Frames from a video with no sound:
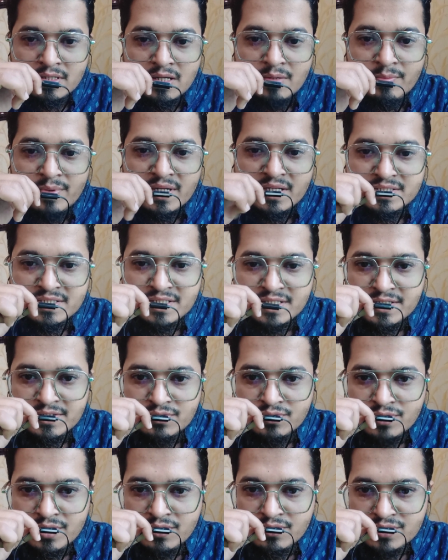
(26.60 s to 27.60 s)
আমার কাছে
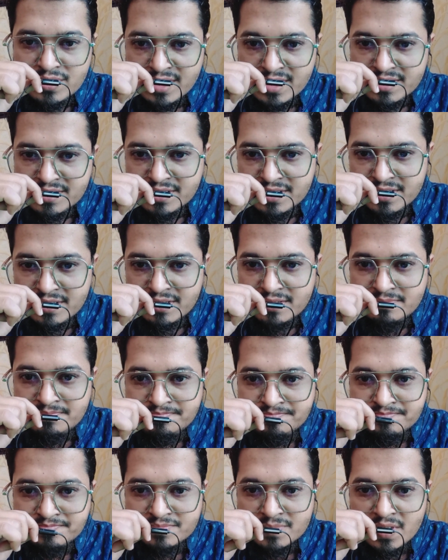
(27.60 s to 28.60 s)
কিছু নিউজ আছে
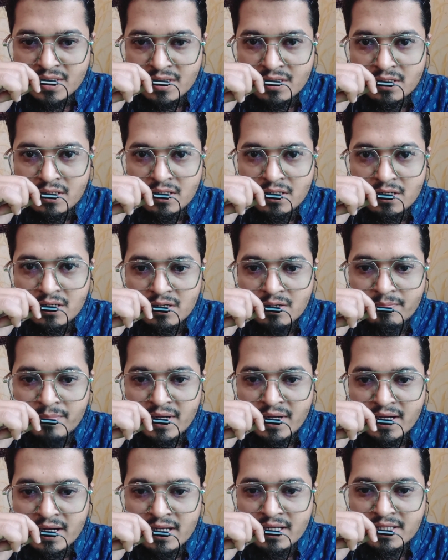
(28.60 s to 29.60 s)

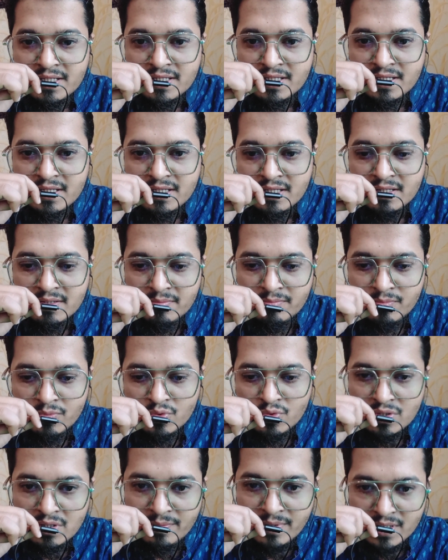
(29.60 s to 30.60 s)
বাঙালিকে
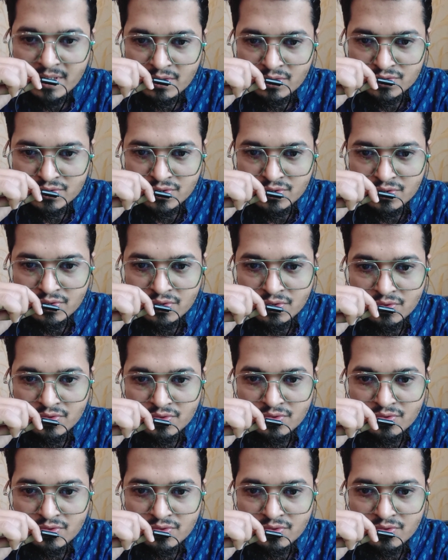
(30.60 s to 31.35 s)
মূর্খ বানানোর জন্য